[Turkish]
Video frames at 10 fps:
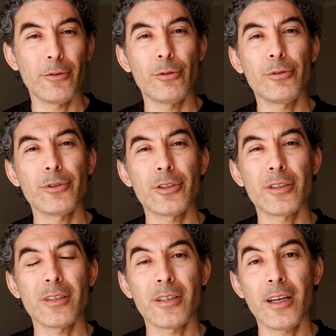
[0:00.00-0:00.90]

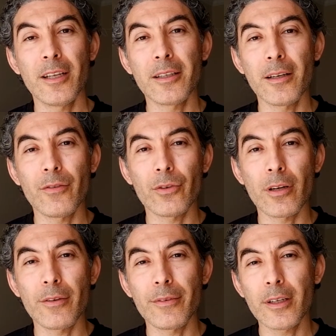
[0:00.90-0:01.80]
Oldukça kaliteli
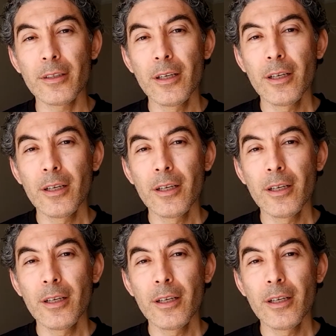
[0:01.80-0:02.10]
fotoğraflar